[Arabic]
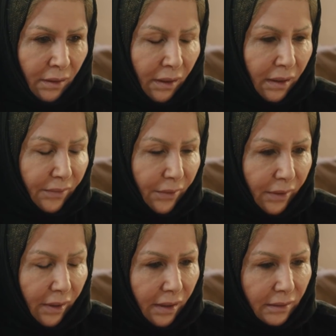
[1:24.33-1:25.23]
عارفه
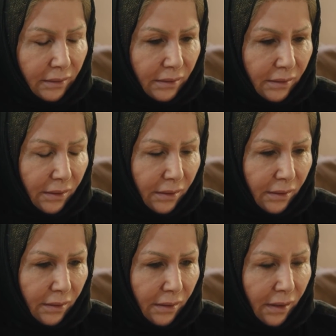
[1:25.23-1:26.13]
وانا خالتك
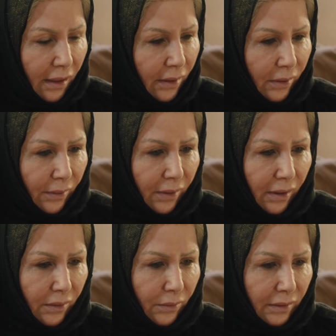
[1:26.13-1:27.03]
لا حول ولا
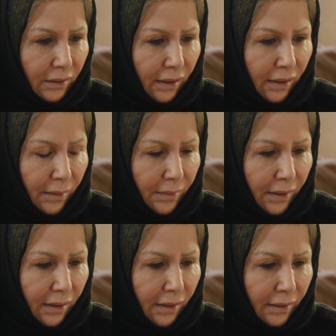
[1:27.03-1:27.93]
قوة إلا
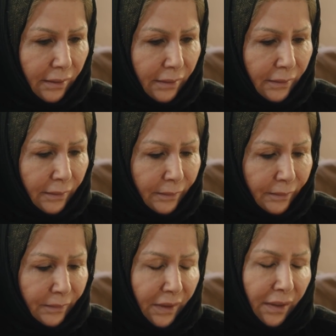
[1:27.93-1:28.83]
بالله
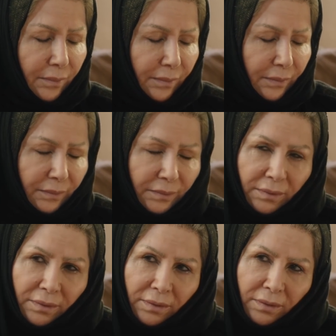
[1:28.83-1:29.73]
طيب
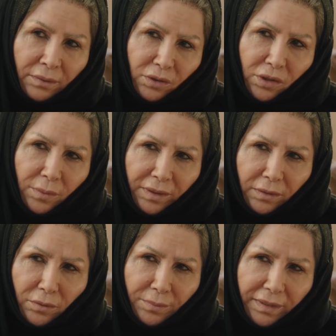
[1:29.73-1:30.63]
وش
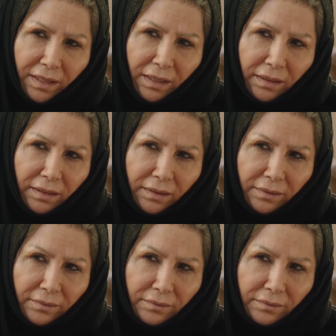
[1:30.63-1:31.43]
المطلوب مني الحين؟